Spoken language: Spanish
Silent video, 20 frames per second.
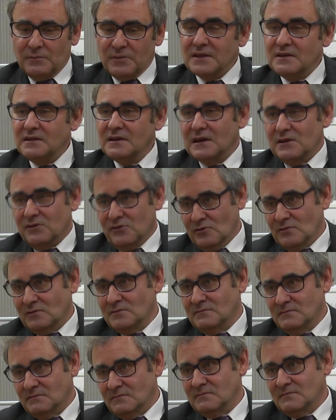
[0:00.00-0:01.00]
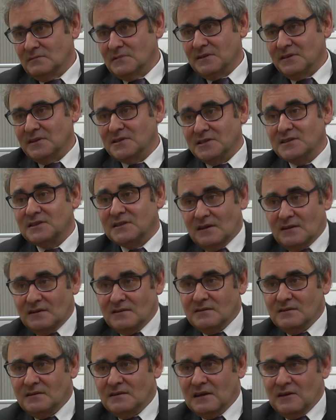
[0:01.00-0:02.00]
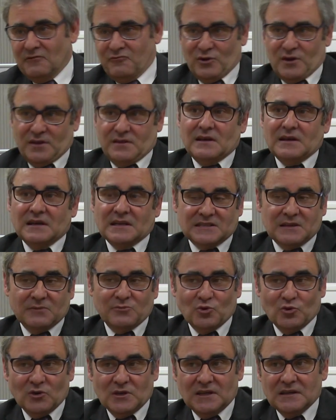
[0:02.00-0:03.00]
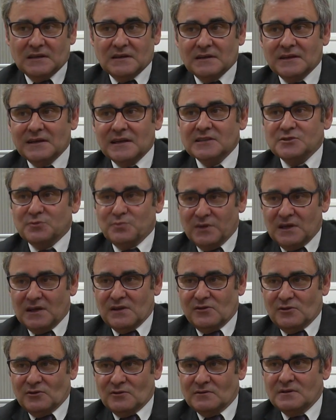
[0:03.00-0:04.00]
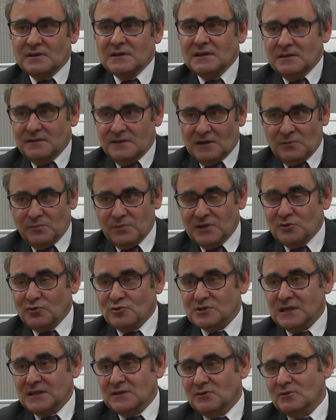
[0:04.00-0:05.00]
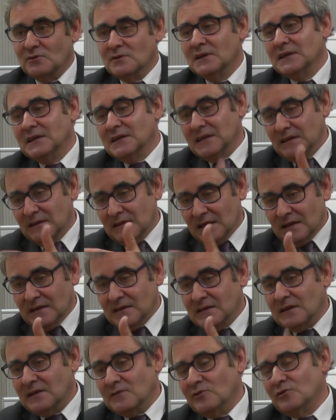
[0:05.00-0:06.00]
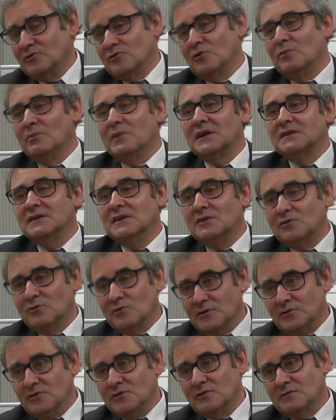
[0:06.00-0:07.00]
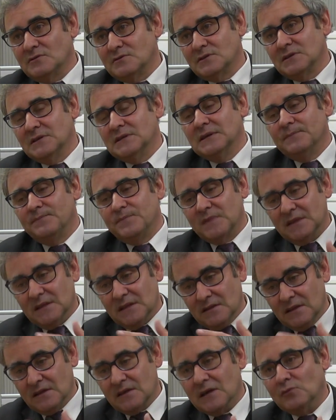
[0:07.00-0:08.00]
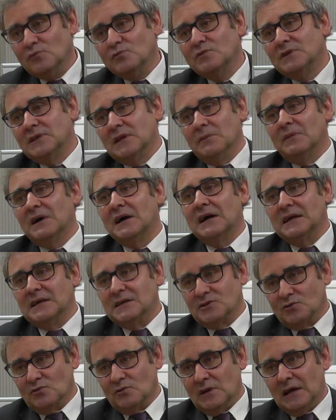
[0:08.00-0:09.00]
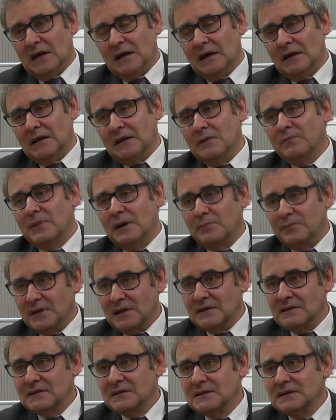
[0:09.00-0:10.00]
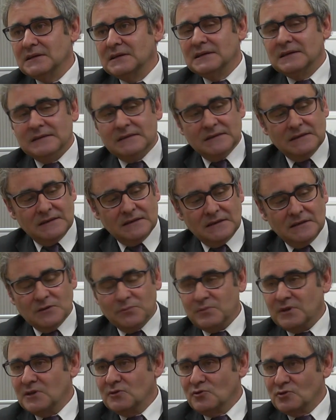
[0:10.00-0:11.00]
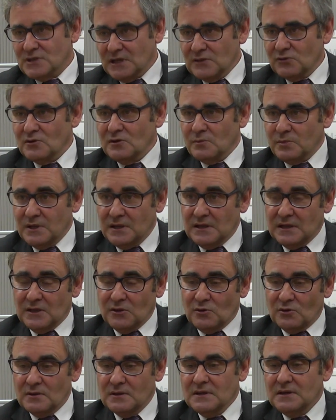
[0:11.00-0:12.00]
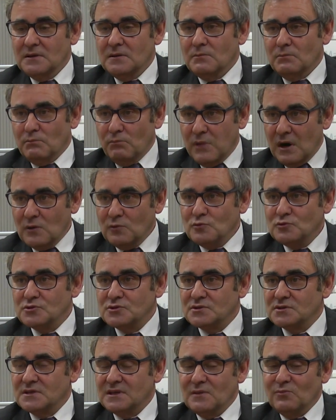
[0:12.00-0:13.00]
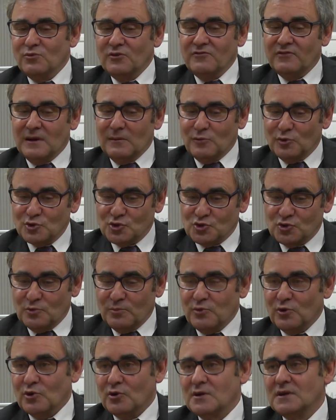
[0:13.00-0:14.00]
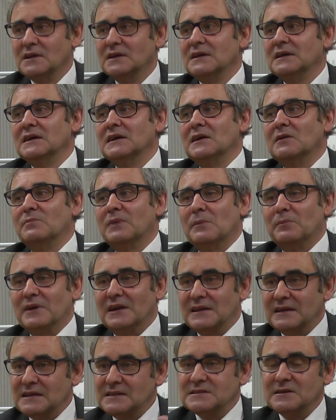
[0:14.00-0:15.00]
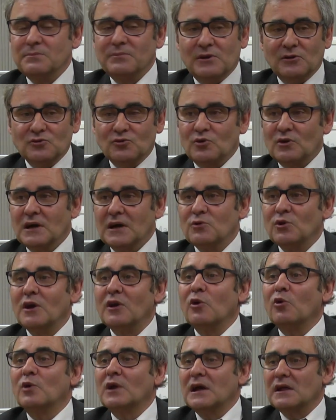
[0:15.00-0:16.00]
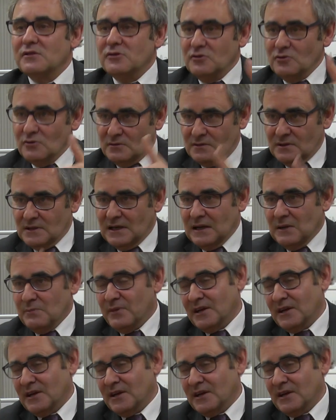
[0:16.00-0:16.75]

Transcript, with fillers: predicación necesita la fuerza, la sabiduría y la inspiración del Espíritu Santo. Y de ahí el doctor Martin Lloyd Jones dedica un tema a esto, el papel del Espíritu Santo en el predicador. Bounds, que es muy famoso por el papel que él siempre ha otorgado a la oración en la